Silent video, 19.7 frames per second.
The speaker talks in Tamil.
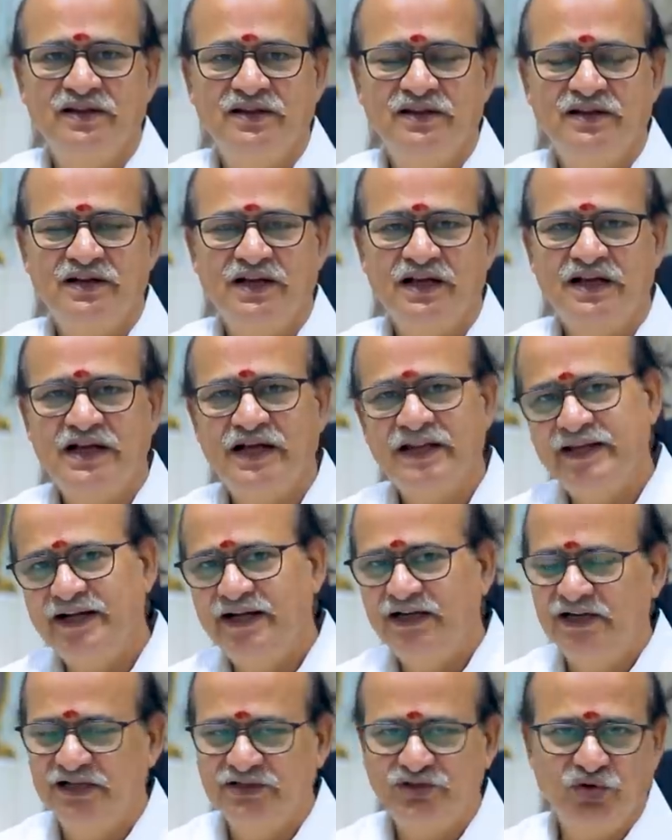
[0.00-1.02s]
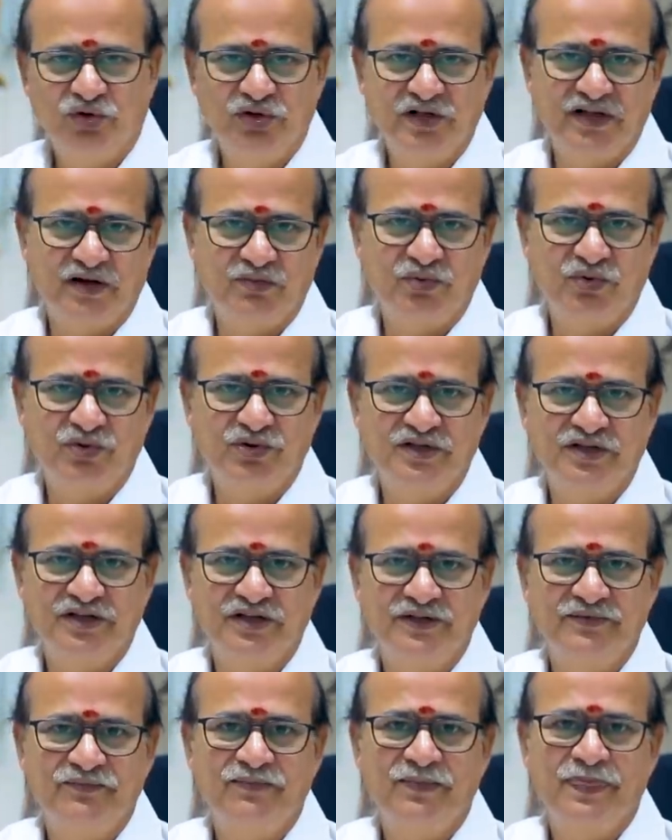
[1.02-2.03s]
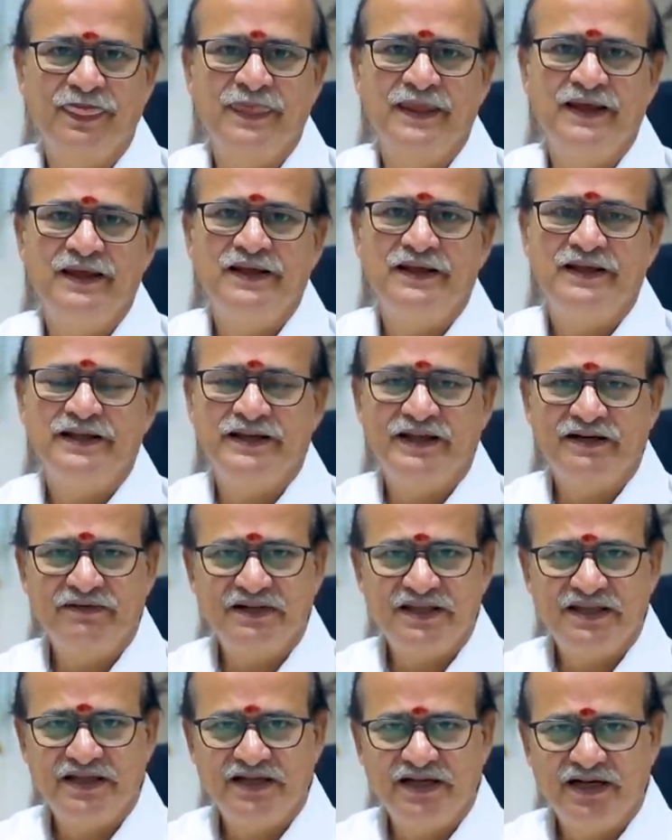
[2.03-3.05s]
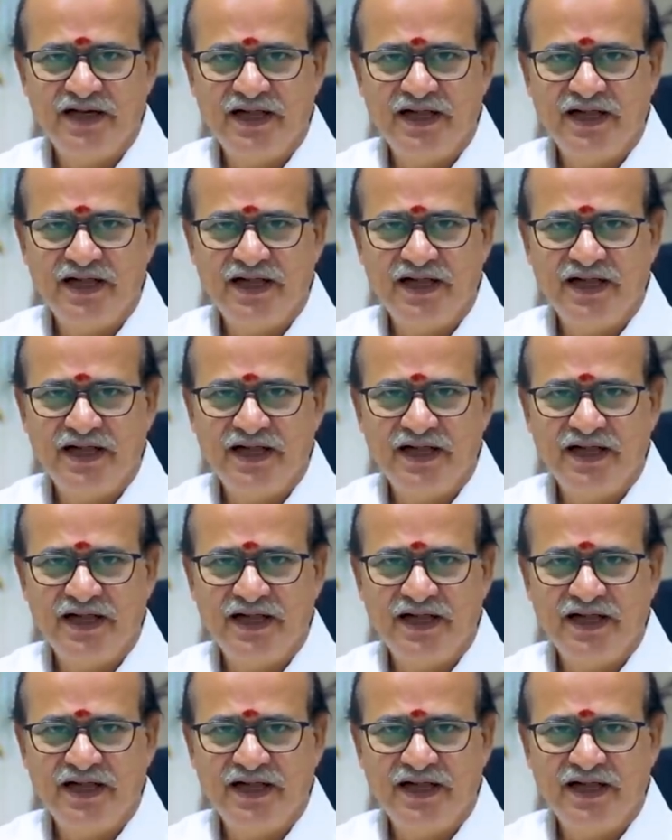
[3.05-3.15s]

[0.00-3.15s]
இதில் கதைகளில் சொல்லுகிற போது இருபத்தி